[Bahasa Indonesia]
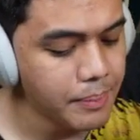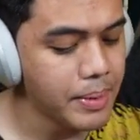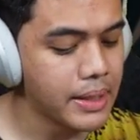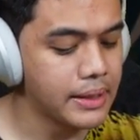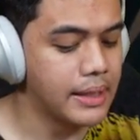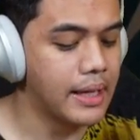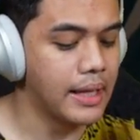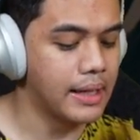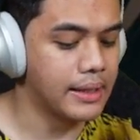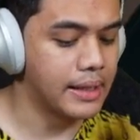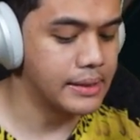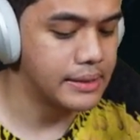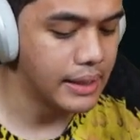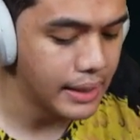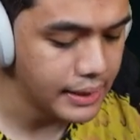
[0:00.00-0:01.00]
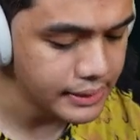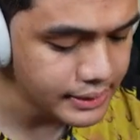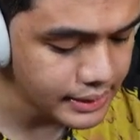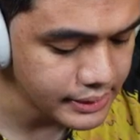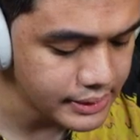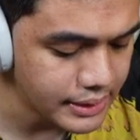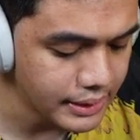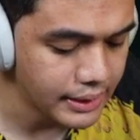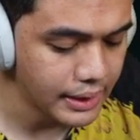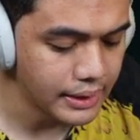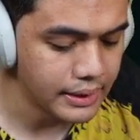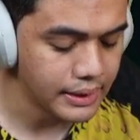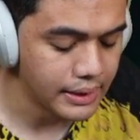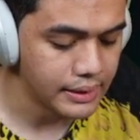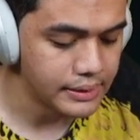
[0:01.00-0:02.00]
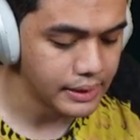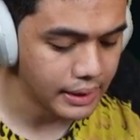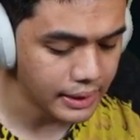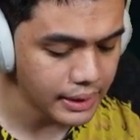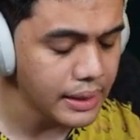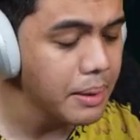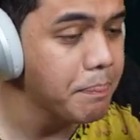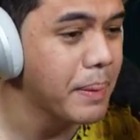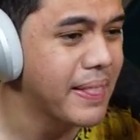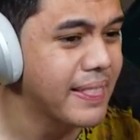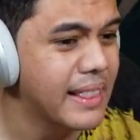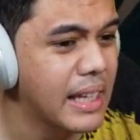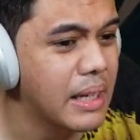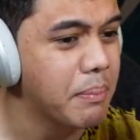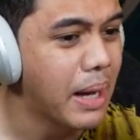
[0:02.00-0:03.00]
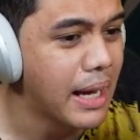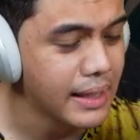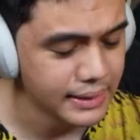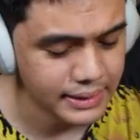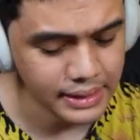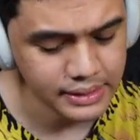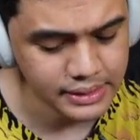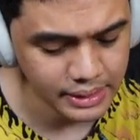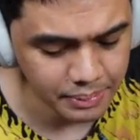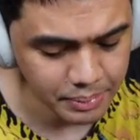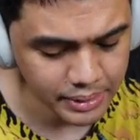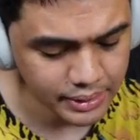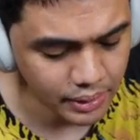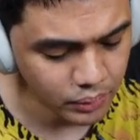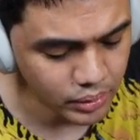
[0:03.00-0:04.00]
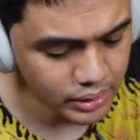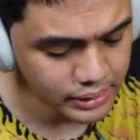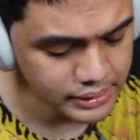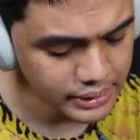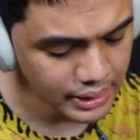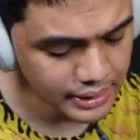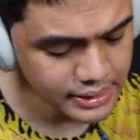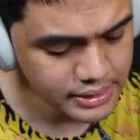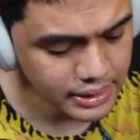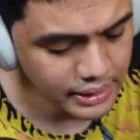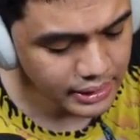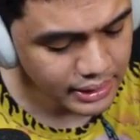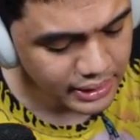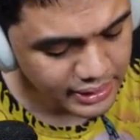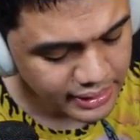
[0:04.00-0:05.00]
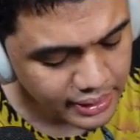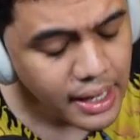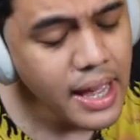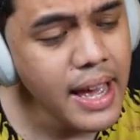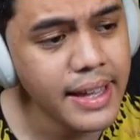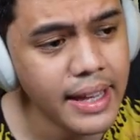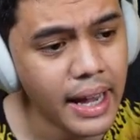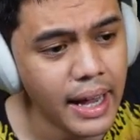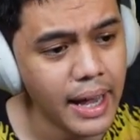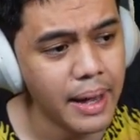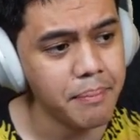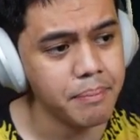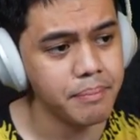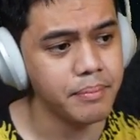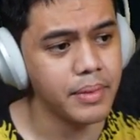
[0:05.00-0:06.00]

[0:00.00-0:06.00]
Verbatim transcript: sampai ketinggalan guys ya skin-skin kayak gini guys ya karena ini penting banget guys ya BTW guys ya ada skin clean yang M